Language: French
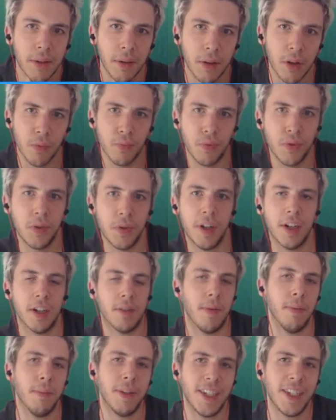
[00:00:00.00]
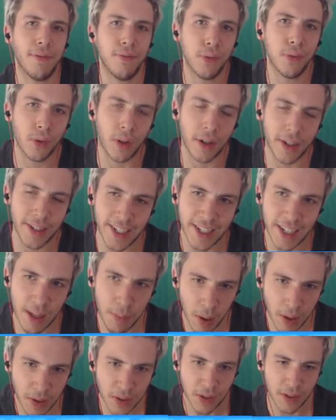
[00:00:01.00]
une boule de neige. Même si foudre, ça serait
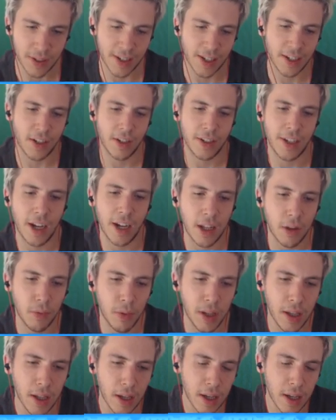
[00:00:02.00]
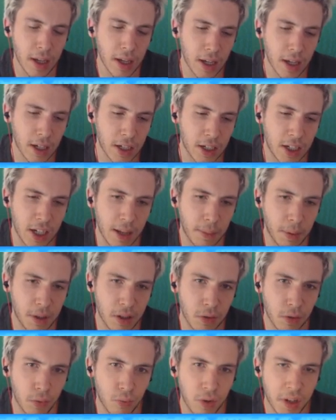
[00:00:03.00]
pareil sur sa sorcière la nuit. J'ai
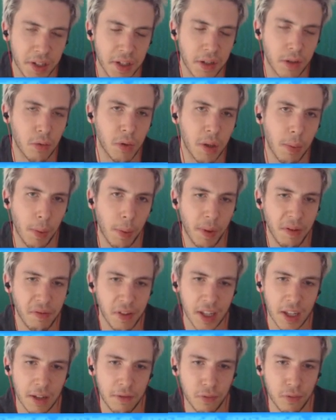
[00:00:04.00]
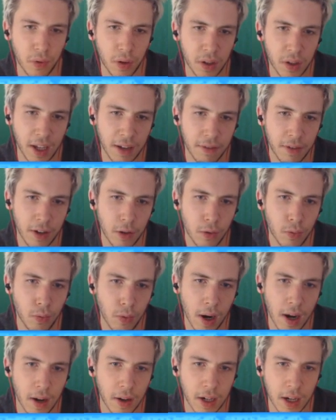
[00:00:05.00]
l'impression que pour l'instant, lui, il peut pas faire des foudres très value,
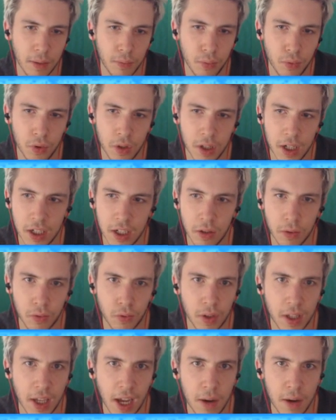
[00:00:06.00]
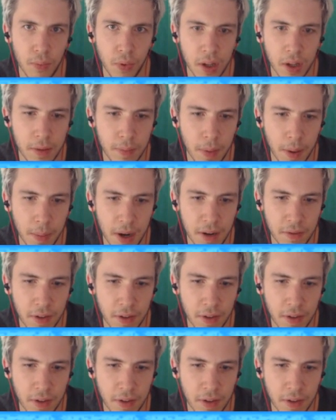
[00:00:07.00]
alors que la boule de neige, dans tous les cas, elle peut être pas mal